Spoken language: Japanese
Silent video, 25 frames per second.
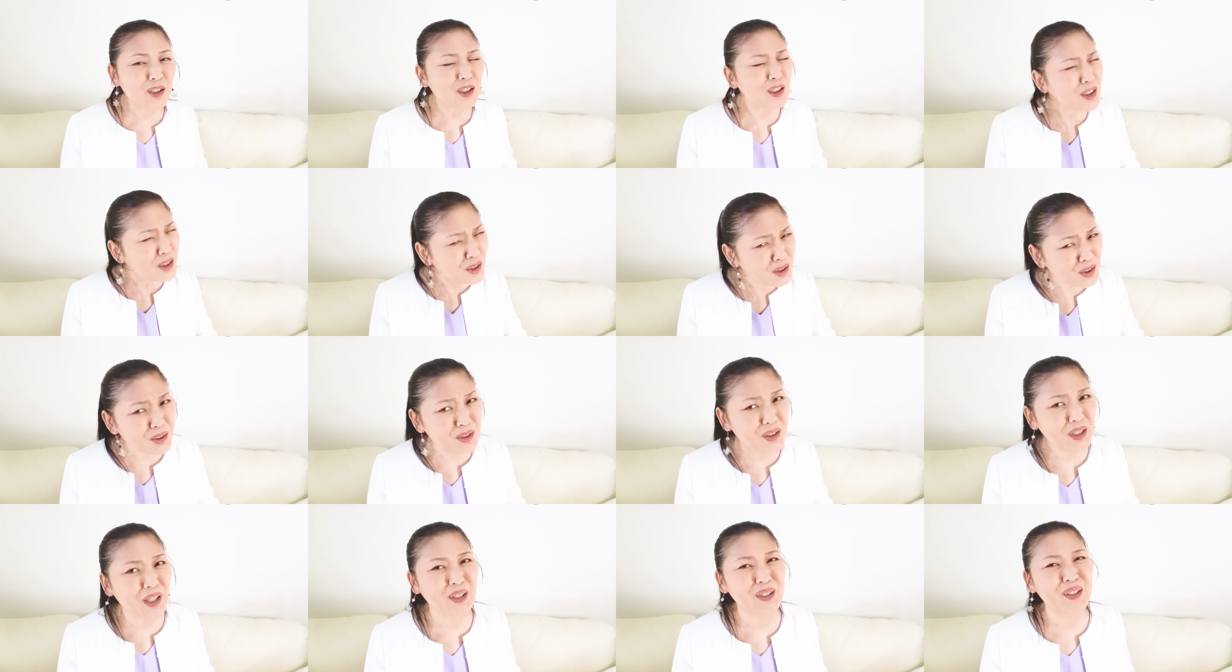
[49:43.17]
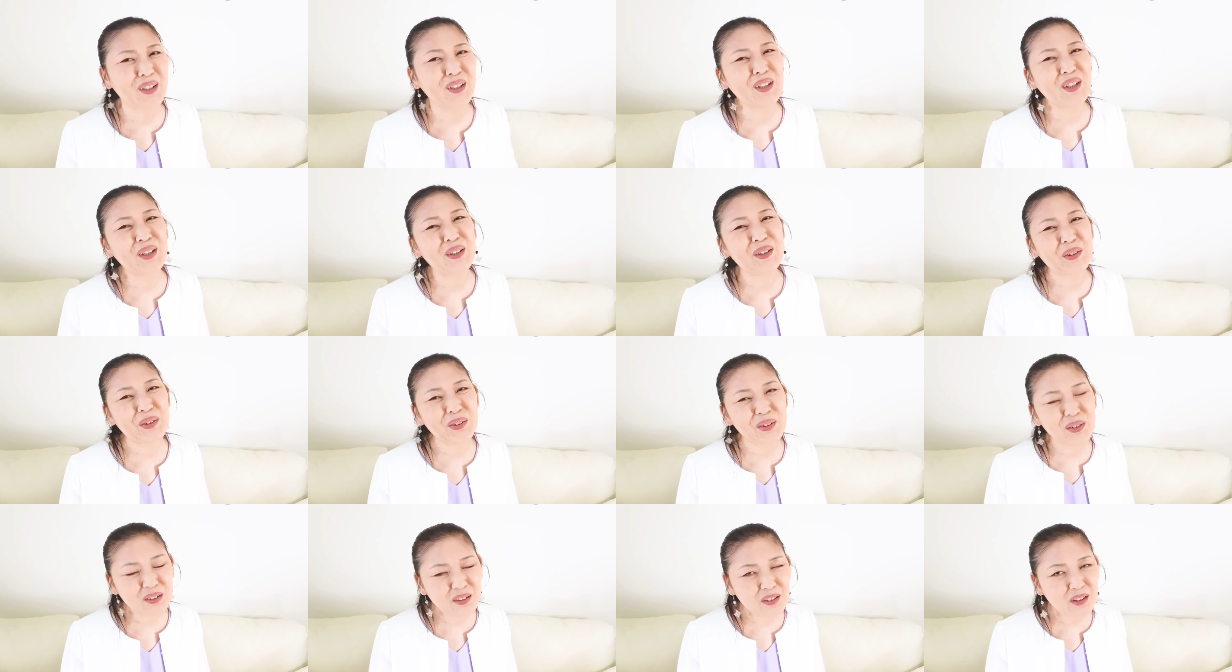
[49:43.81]
いつやって
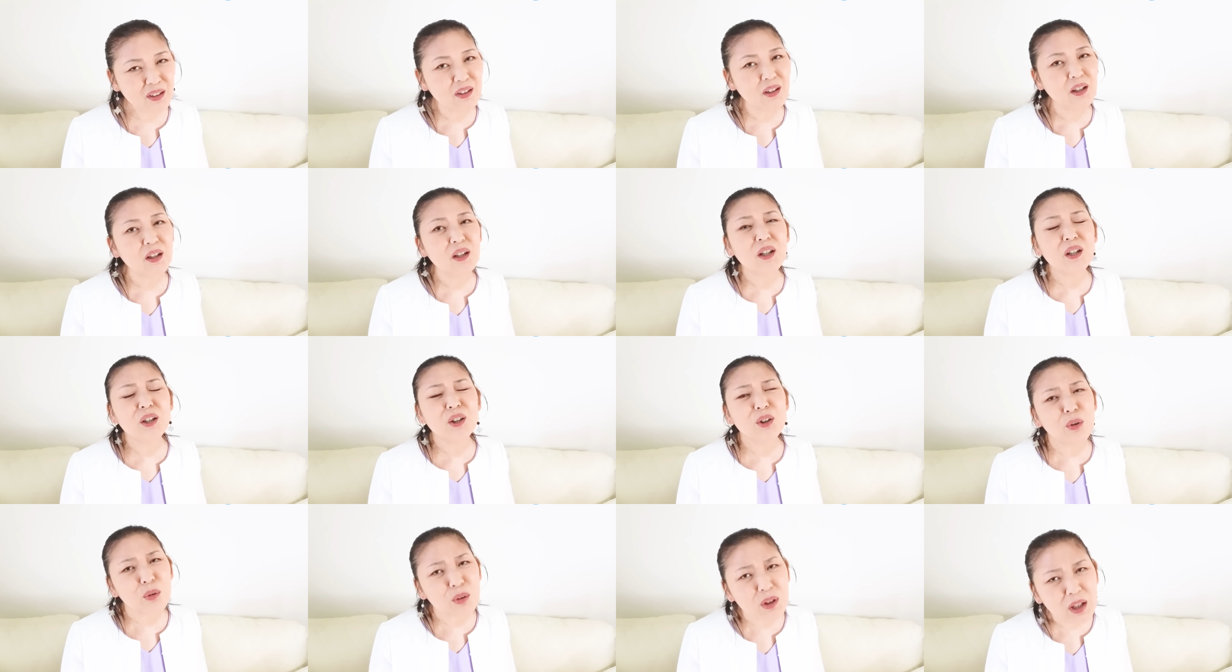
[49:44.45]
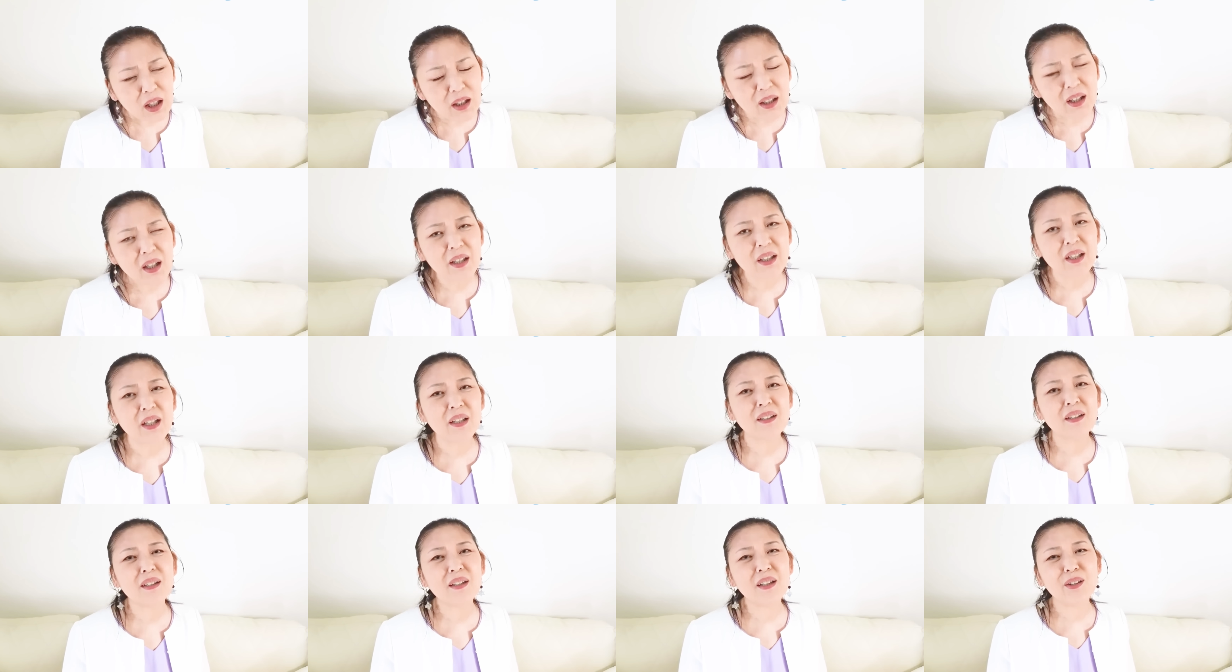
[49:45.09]
る夜中
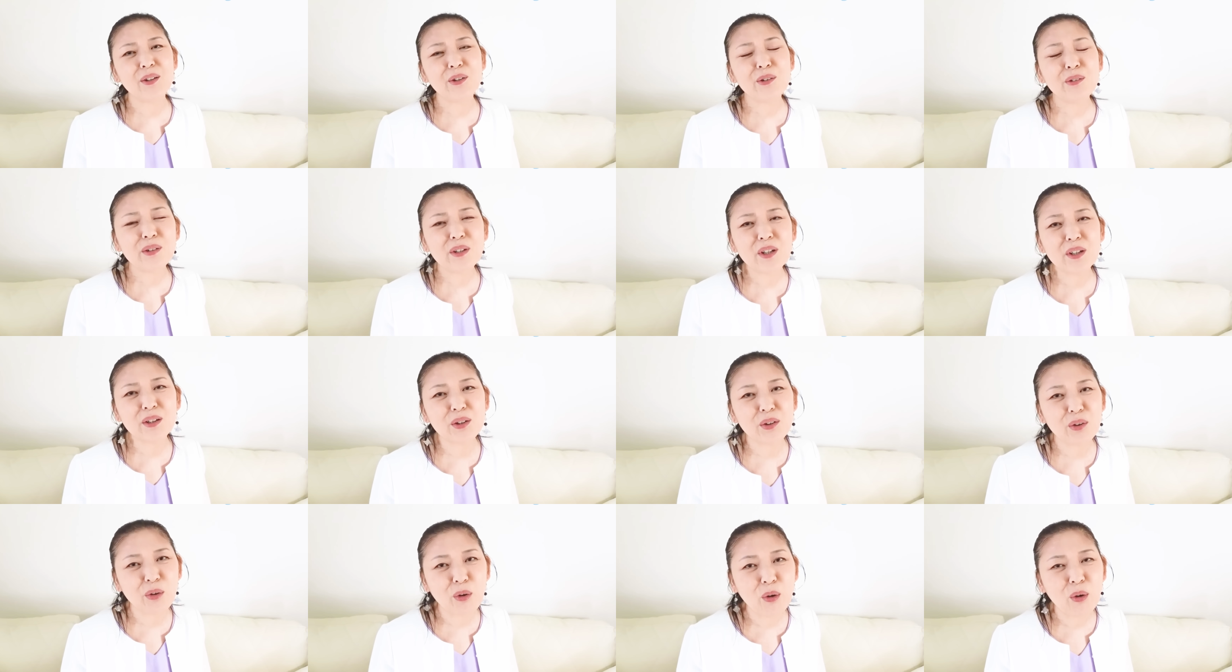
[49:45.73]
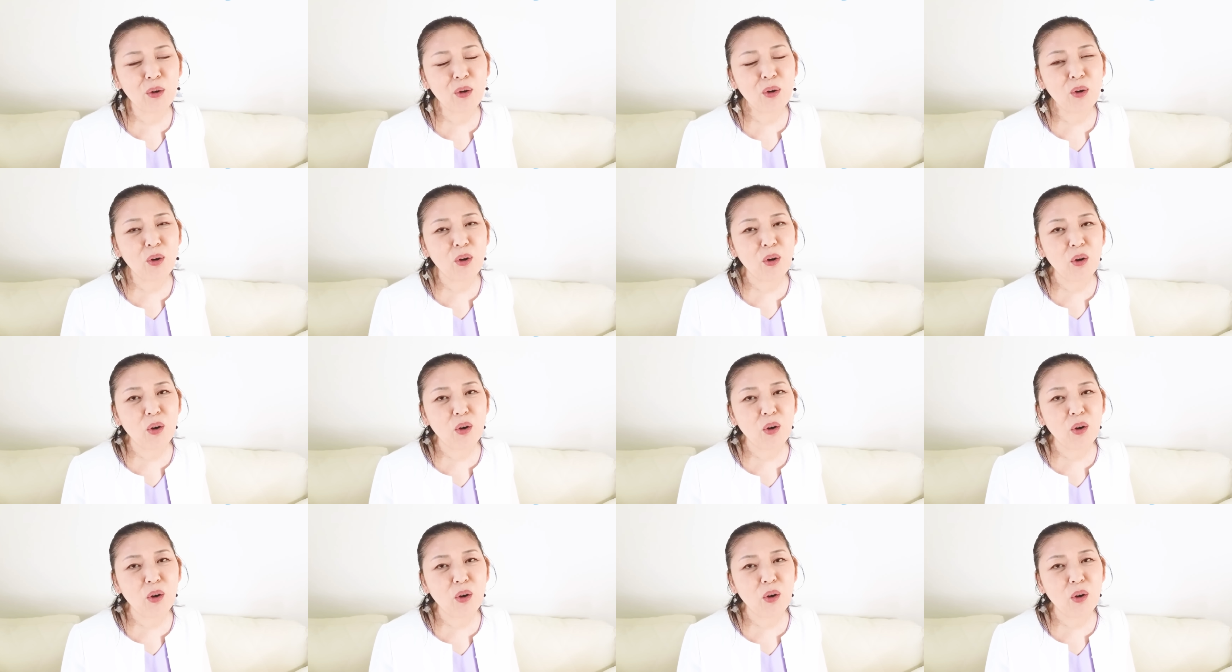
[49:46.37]
やってるんですよ。